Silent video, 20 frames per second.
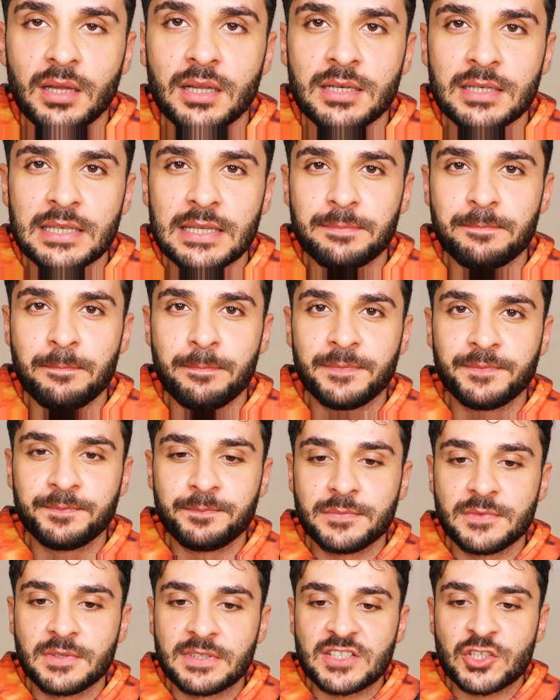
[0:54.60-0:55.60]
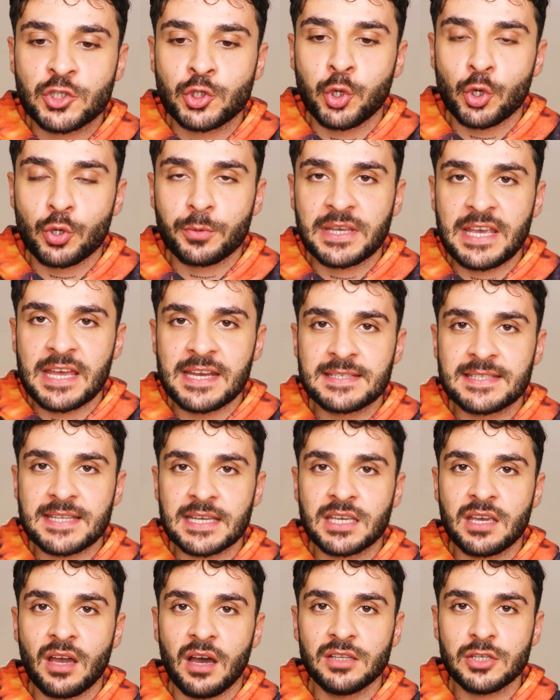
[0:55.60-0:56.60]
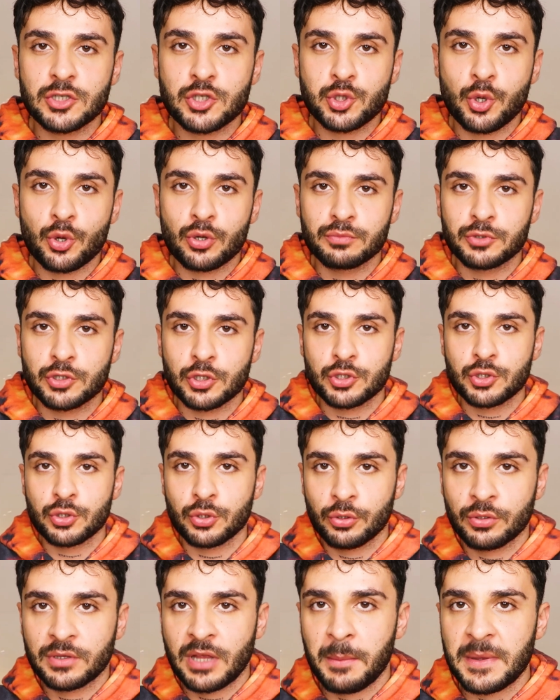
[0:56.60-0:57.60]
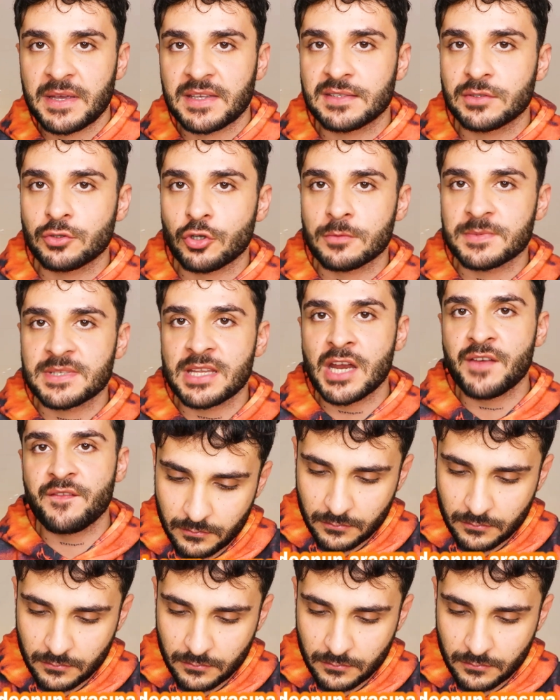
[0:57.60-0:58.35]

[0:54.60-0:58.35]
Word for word: Allah'ın sor gerizekalı sorumsuzu demek istiyorum sana.